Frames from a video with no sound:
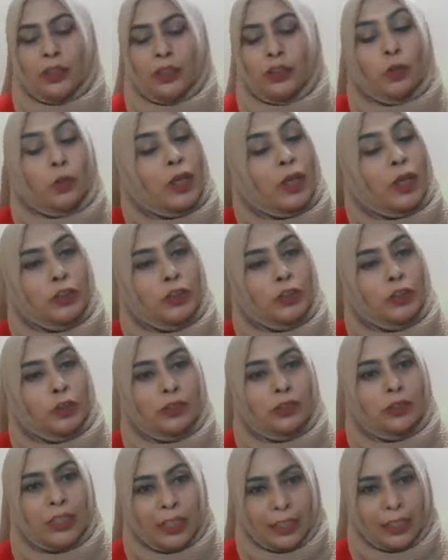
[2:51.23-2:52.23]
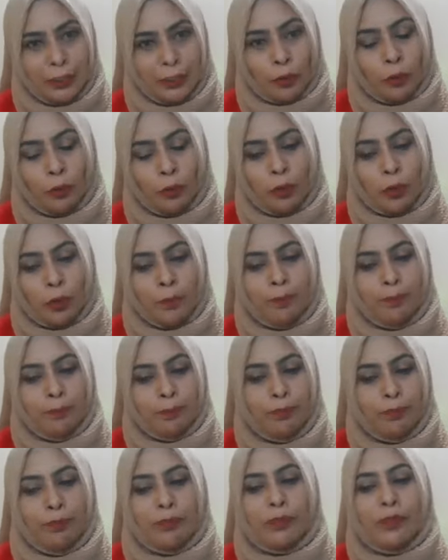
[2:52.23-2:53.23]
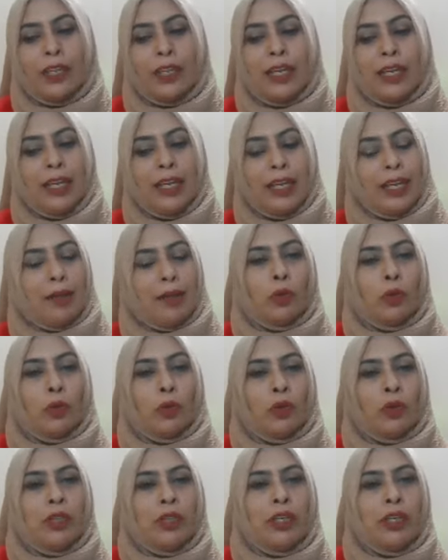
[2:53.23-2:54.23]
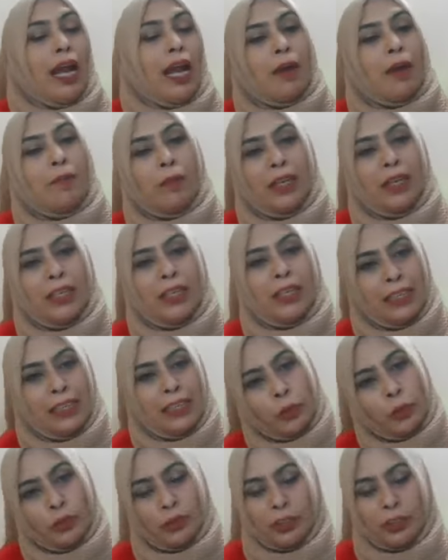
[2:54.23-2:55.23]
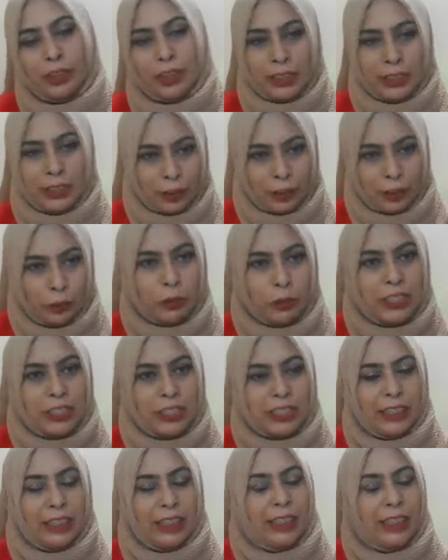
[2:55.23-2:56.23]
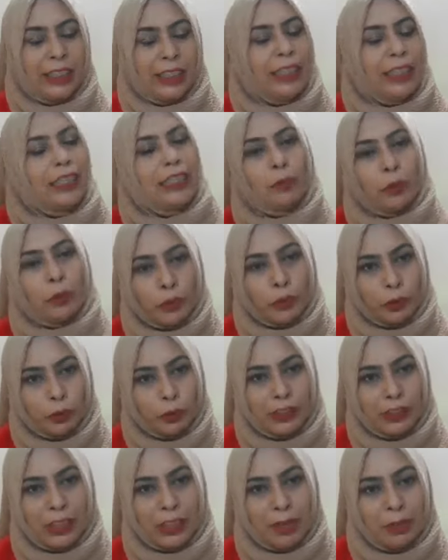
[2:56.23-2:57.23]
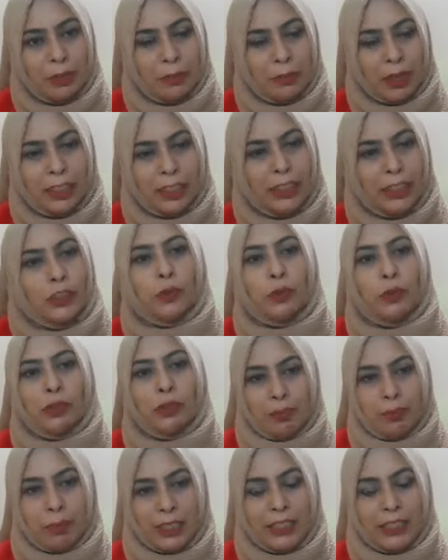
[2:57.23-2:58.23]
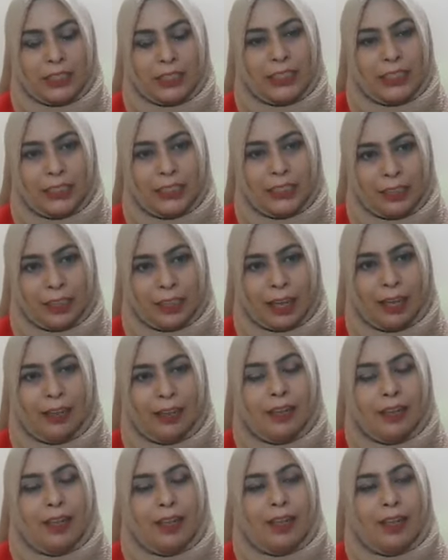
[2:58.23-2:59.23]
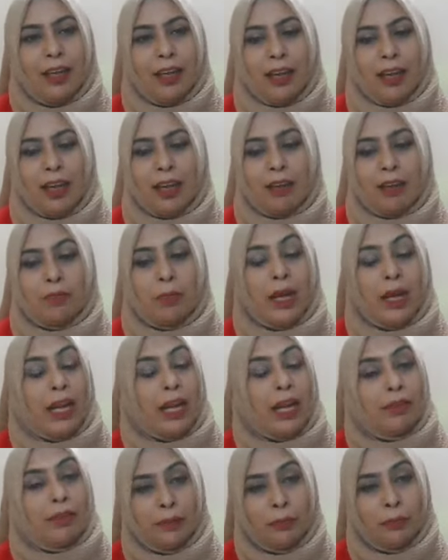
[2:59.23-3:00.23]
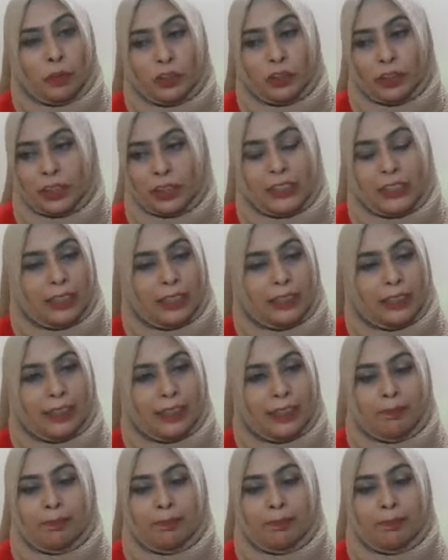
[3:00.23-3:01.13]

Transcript: যোগাযোগটা কিরকম হুম এবং আমার ইমোশনটা যে হচ্ছে এই ইমোশনটা আমি ম্যানেজ করতে পারছি কিনা বা ইমোশনের সাথে